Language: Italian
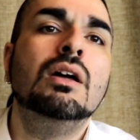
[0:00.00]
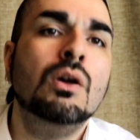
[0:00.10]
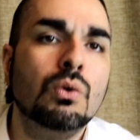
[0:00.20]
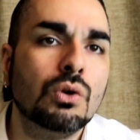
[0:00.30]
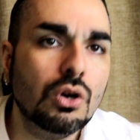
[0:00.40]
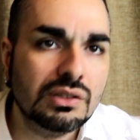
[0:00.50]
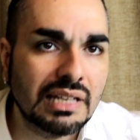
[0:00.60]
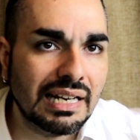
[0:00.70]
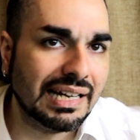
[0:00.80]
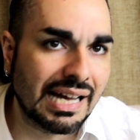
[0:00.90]
un gol
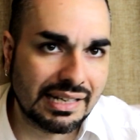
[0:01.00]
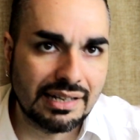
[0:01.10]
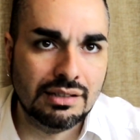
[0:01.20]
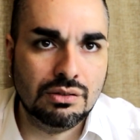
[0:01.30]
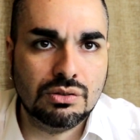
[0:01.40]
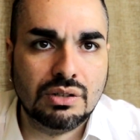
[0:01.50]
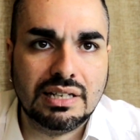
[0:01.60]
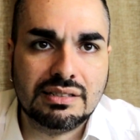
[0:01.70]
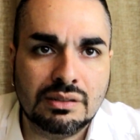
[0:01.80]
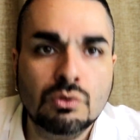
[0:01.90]
della cacca,
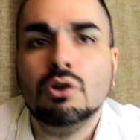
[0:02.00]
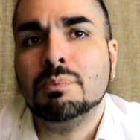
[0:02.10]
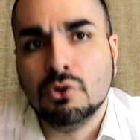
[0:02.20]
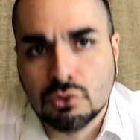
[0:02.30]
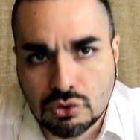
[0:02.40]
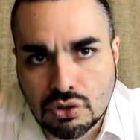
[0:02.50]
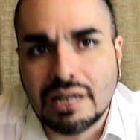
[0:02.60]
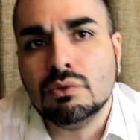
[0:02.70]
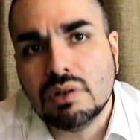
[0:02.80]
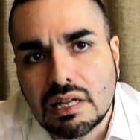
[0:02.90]
dottoressa, un gol brutto,
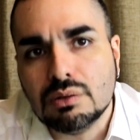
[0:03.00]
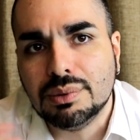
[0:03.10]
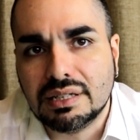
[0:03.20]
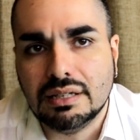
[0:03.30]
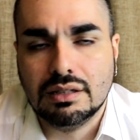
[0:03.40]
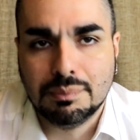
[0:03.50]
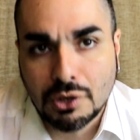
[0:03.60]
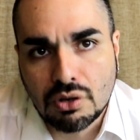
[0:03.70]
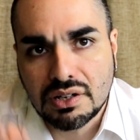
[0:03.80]
annullato perché... però